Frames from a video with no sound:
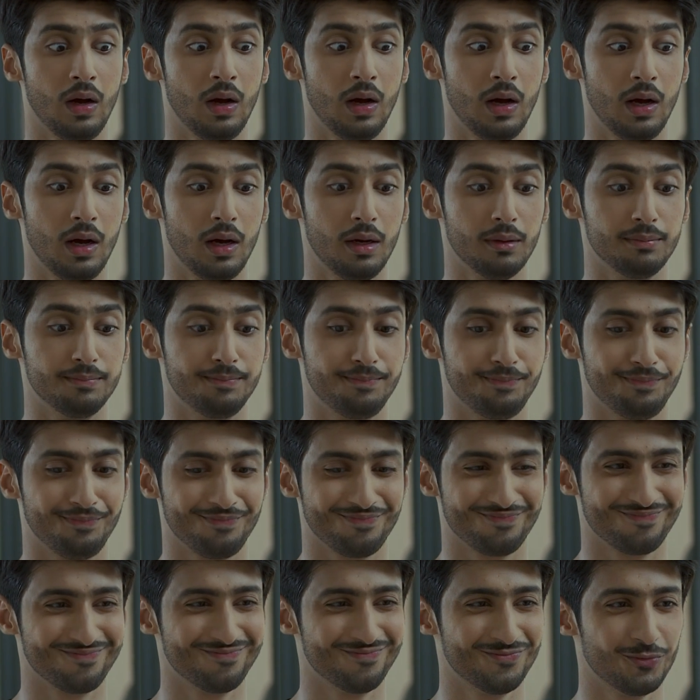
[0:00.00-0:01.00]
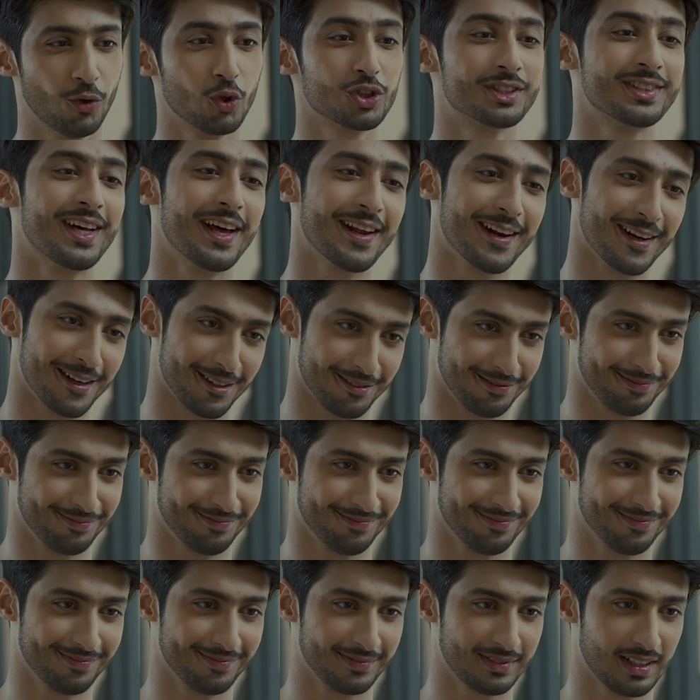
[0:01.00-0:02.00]
Ee, ismi Sara.
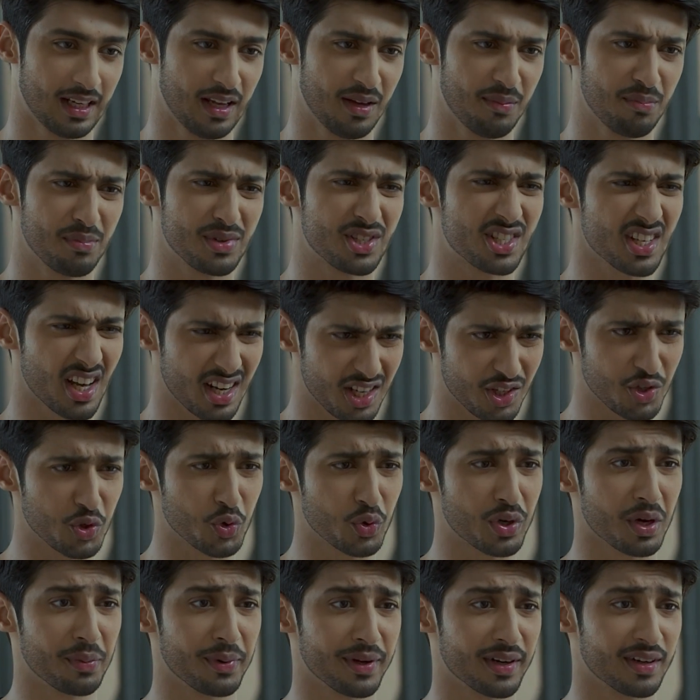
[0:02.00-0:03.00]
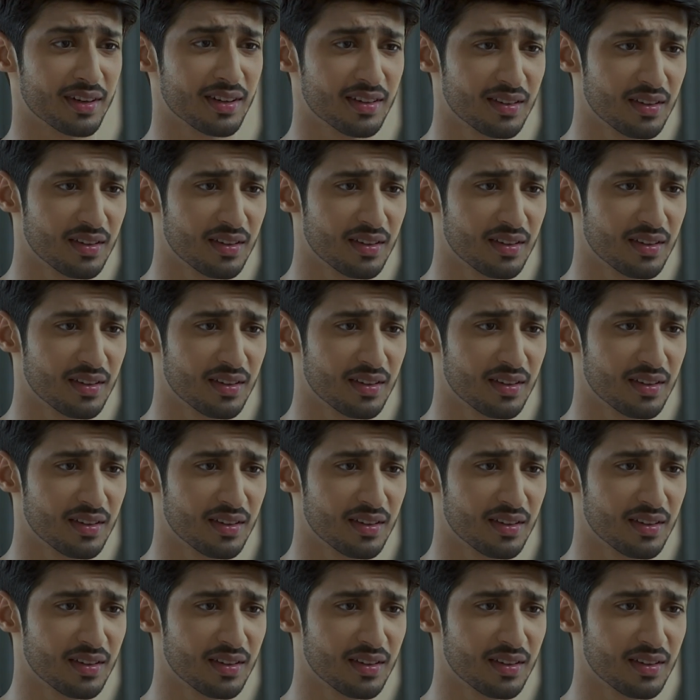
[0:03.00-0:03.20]
Zavallı kız daha